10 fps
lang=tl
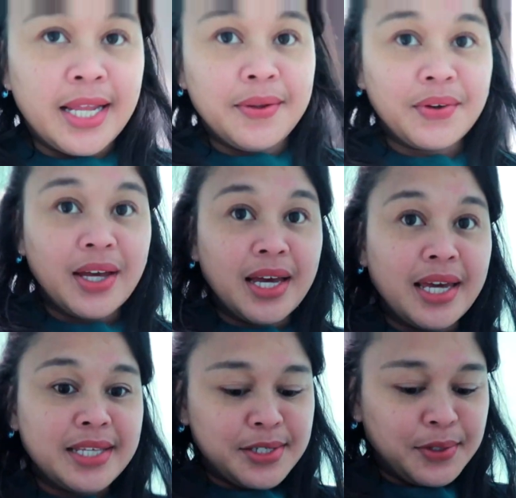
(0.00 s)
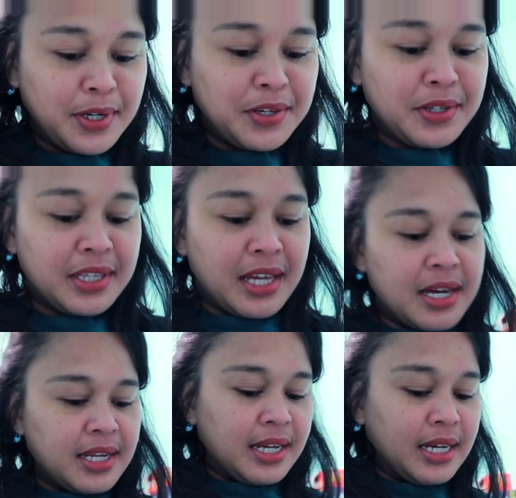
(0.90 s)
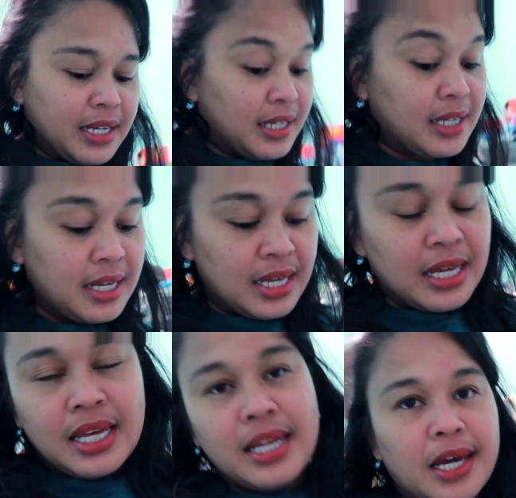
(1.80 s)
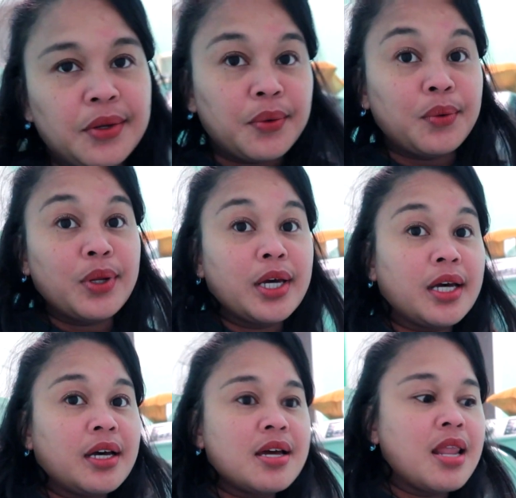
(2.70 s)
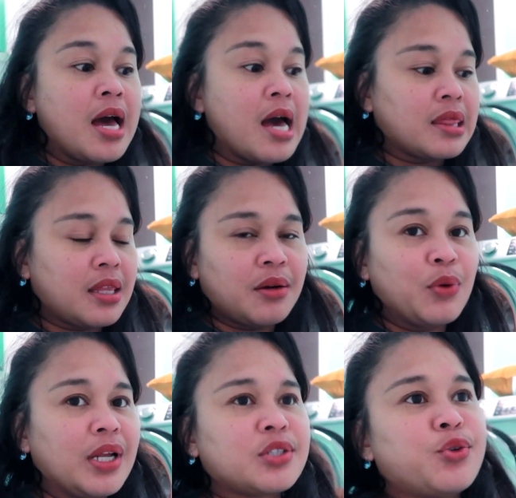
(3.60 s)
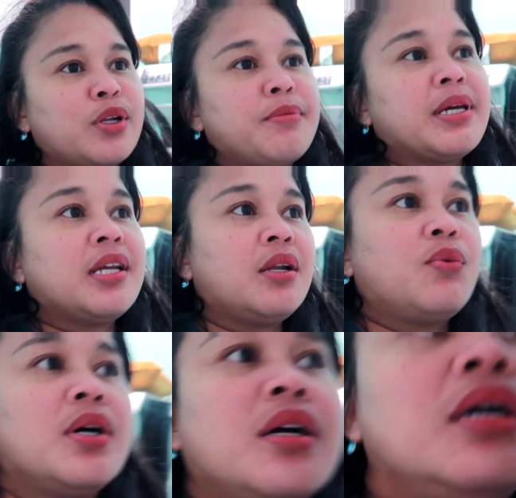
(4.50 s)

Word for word: Hello guys! So ngayon, nata na, naano ko na lahat. Well, actually, may dalawang